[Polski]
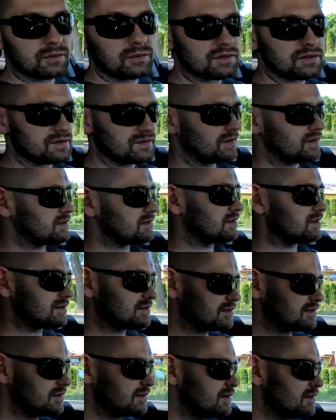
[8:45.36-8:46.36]
chłodzi, więc
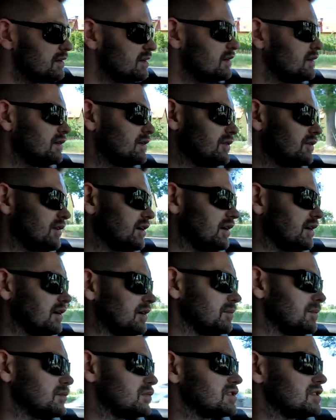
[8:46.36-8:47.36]
jest ok,
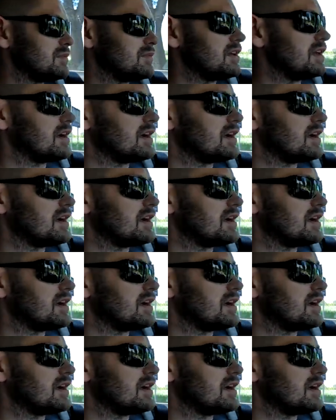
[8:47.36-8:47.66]
możemy